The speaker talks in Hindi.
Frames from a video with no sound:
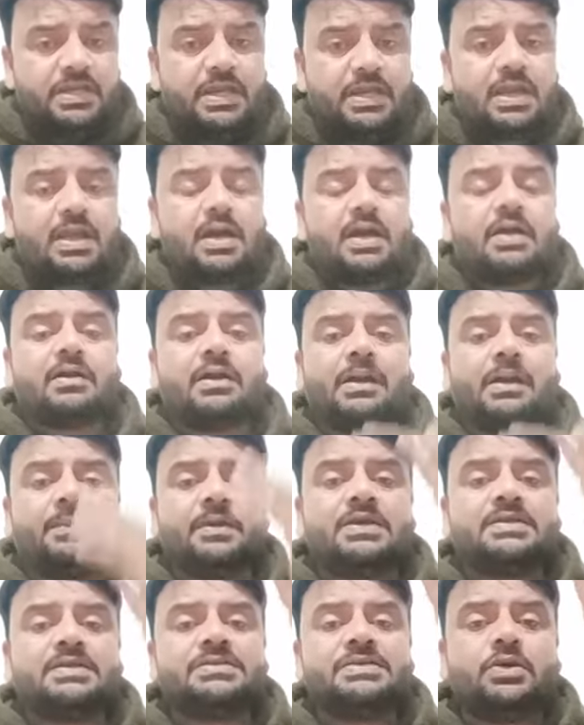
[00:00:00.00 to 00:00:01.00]
का गर्भ
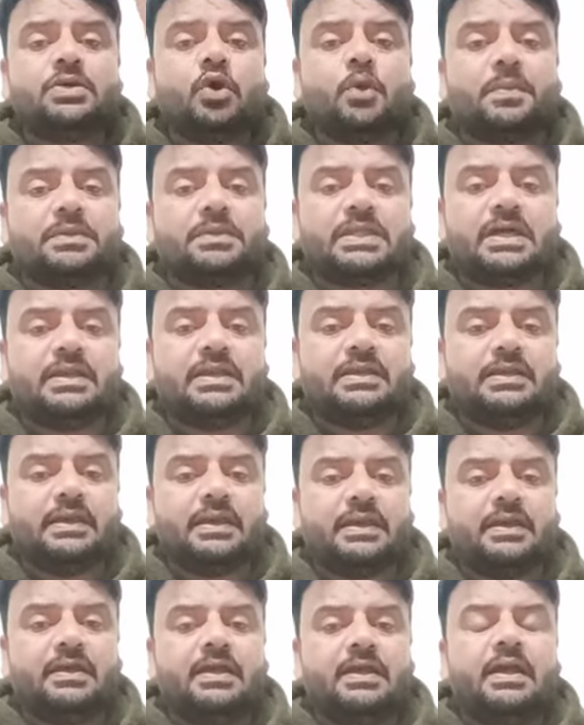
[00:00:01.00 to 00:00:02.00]
किसी को पता नहीं
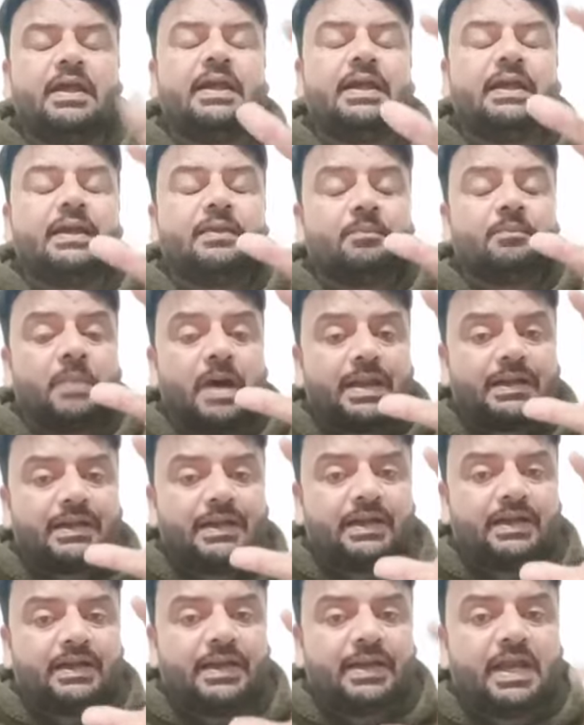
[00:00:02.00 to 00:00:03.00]
है
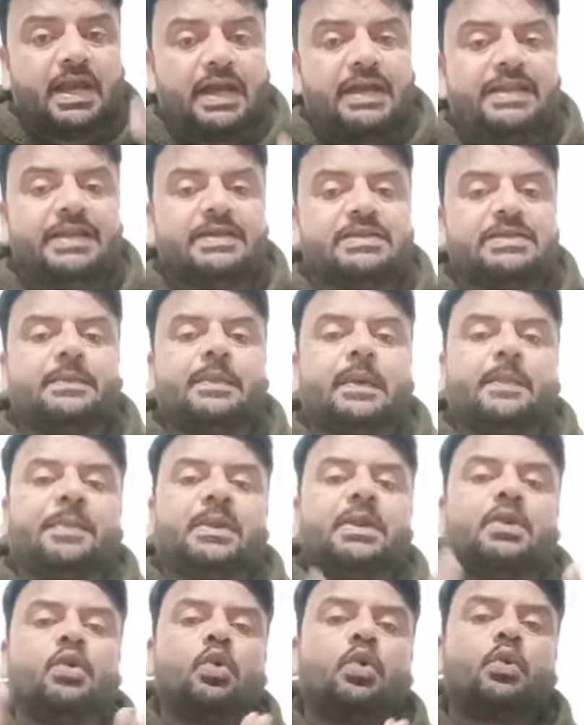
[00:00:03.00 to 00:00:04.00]
मार्केट का एक आइडिया जब अपन
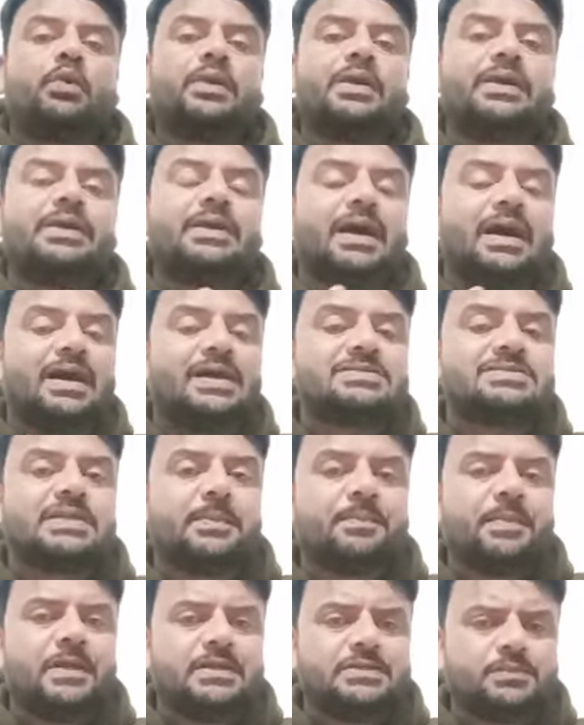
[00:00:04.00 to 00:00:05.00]
लोगों ने यहां से
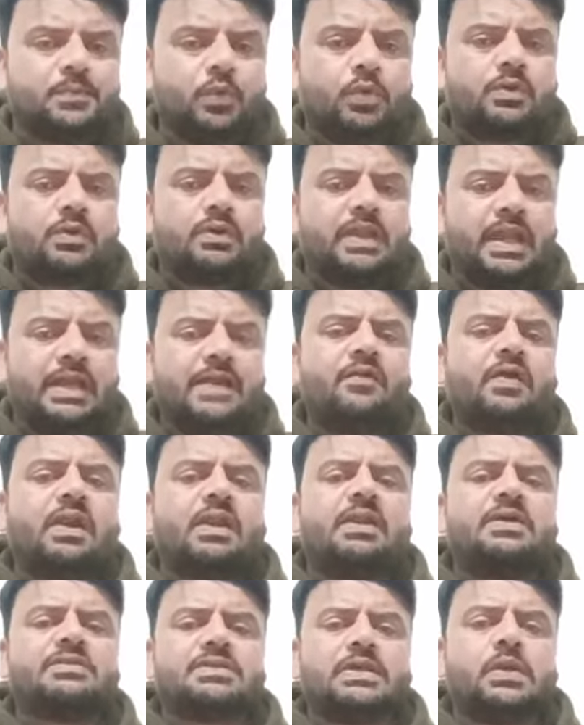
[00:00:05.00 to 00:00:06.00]
फेसबुक लाइव
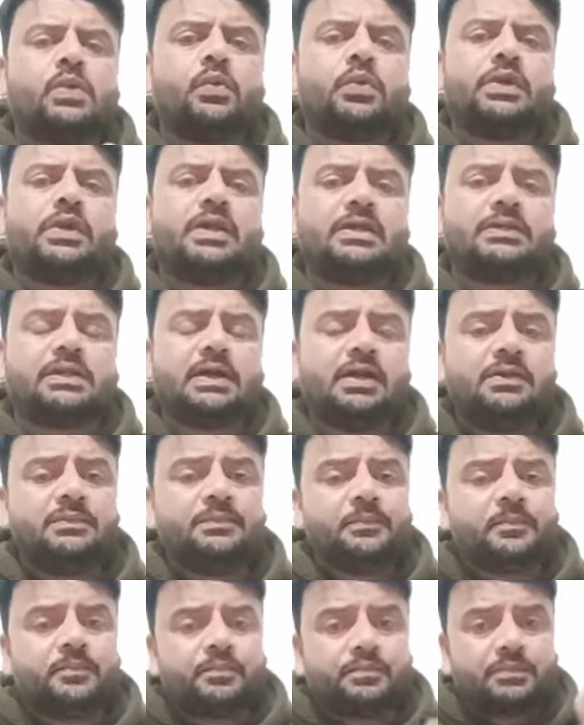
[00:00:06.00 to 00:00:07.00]
करना चालू किया था
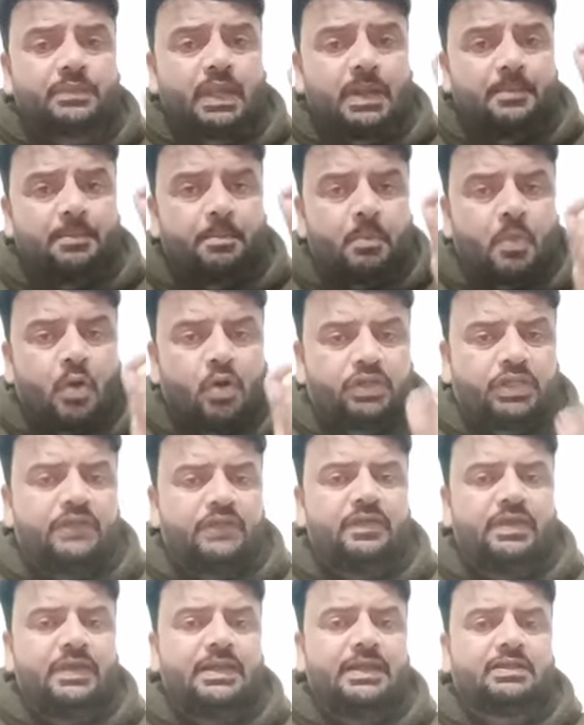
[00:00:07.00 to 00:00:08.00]
मोटिव
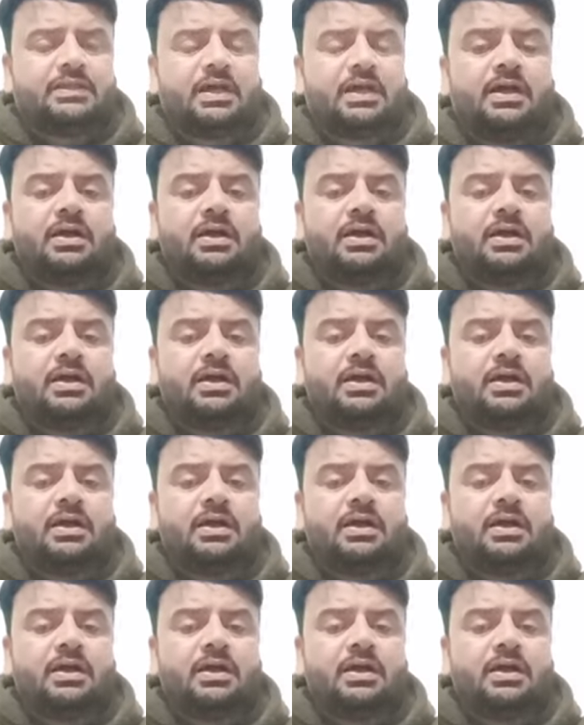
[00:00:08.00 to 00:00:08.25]
ये था